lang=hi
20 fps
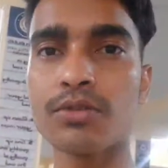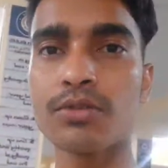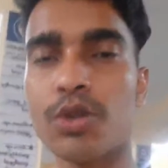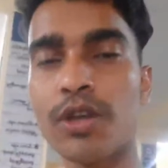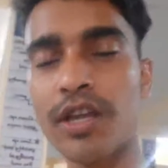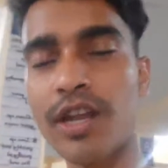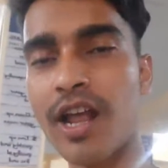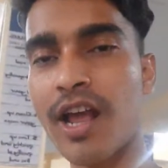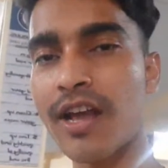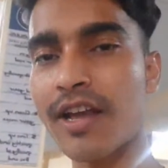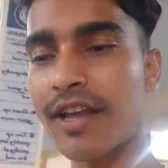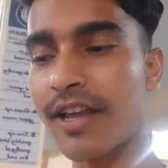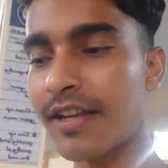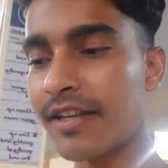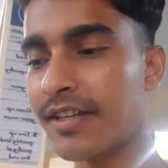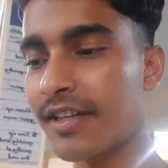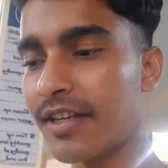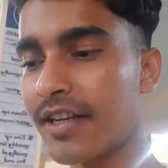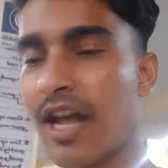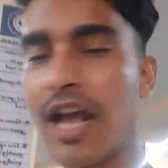तो ये रहा
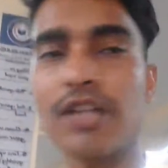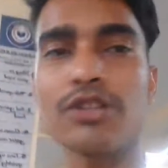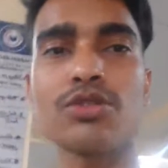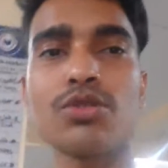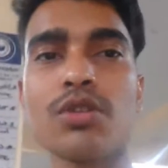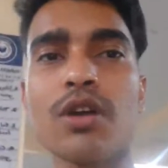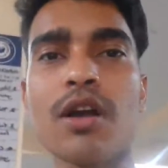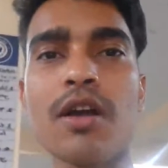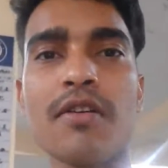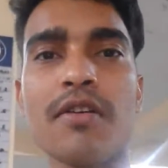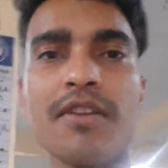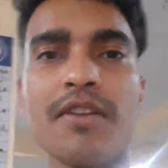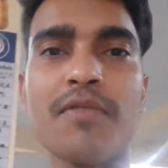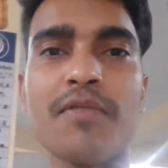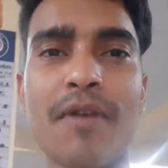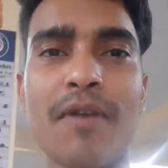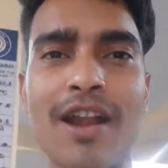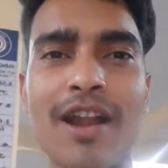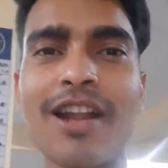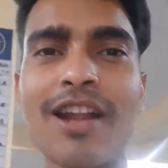कैंटीन आ चुका ये
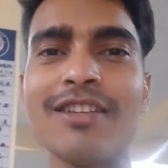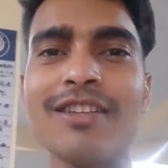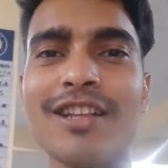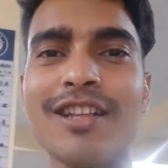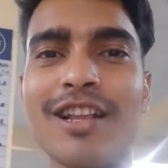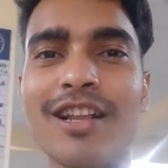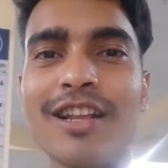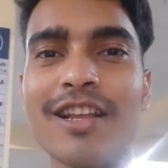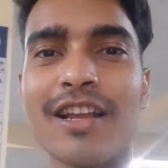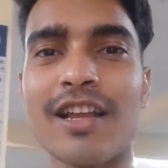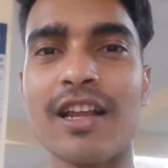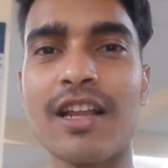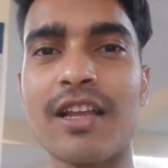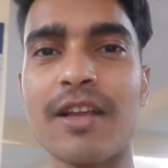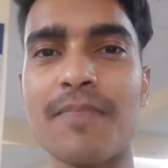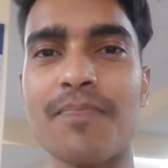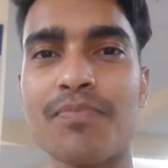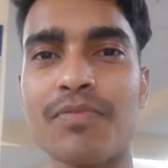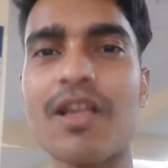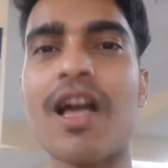पार्ले जी लेने के
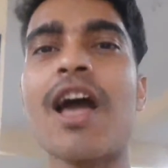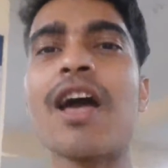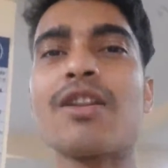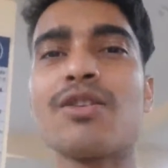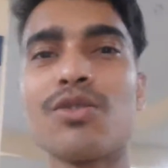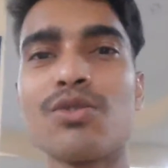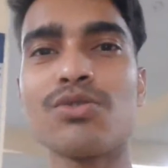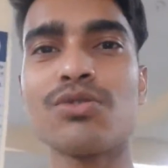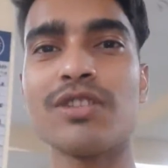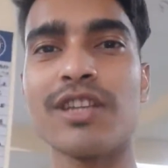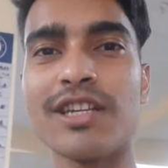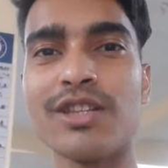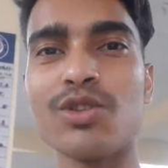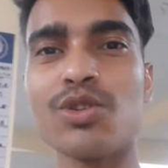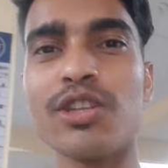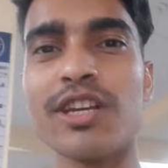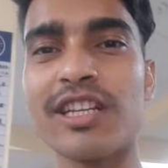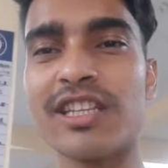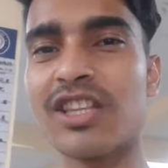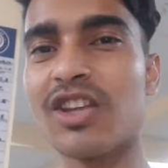लिए हर रोज यही
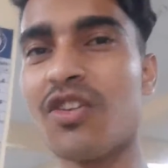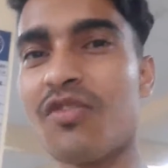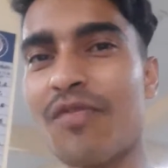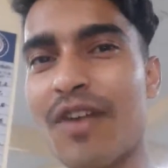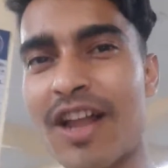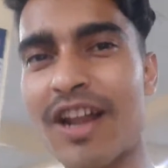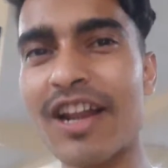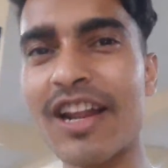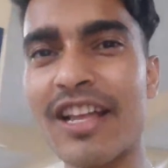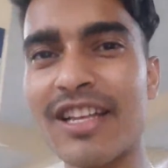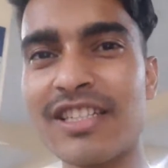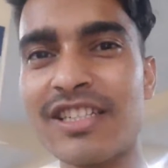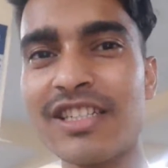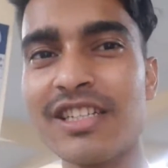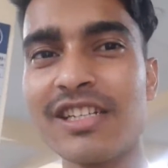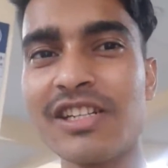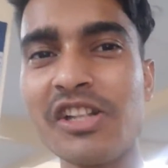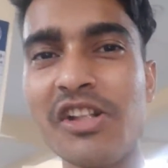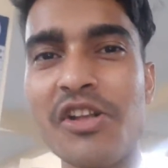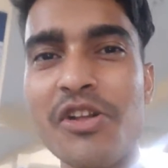तो देखते हो पार्ले जी
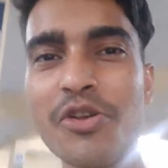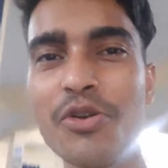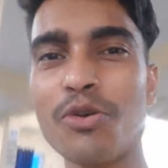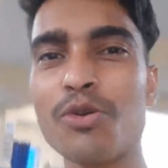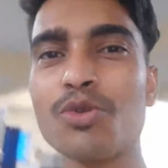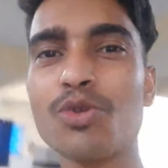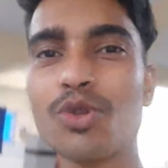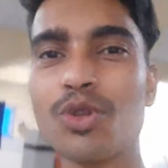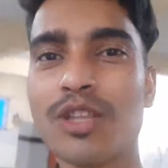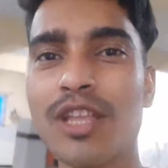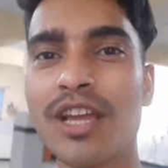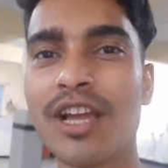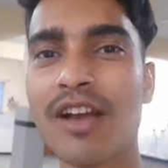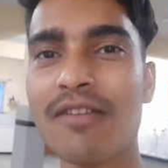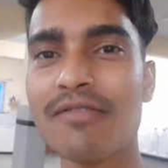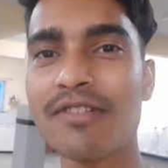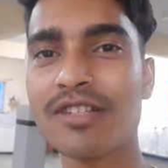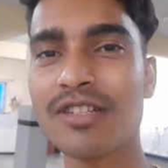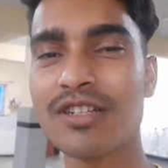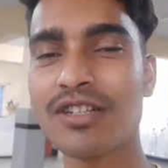कुत्ते
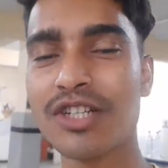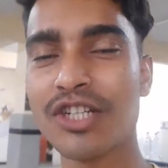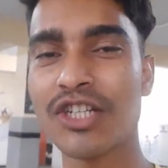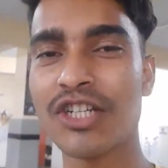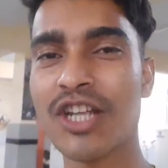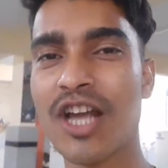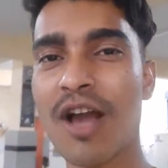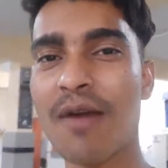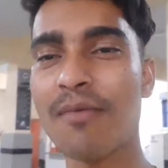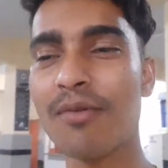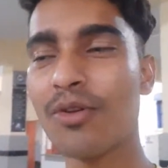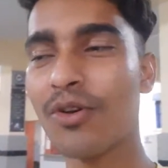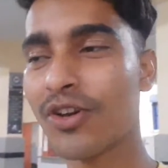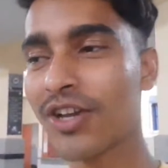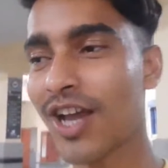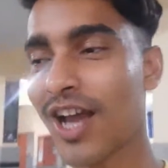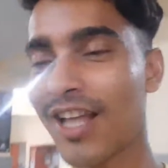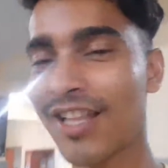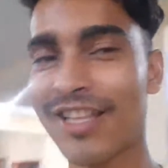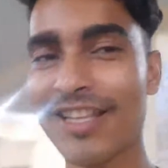का बिस्किट हम
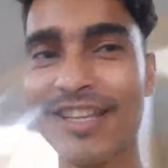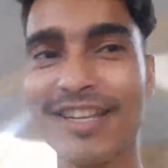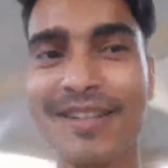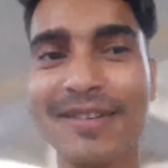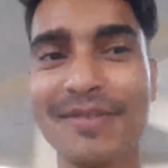लोग खाते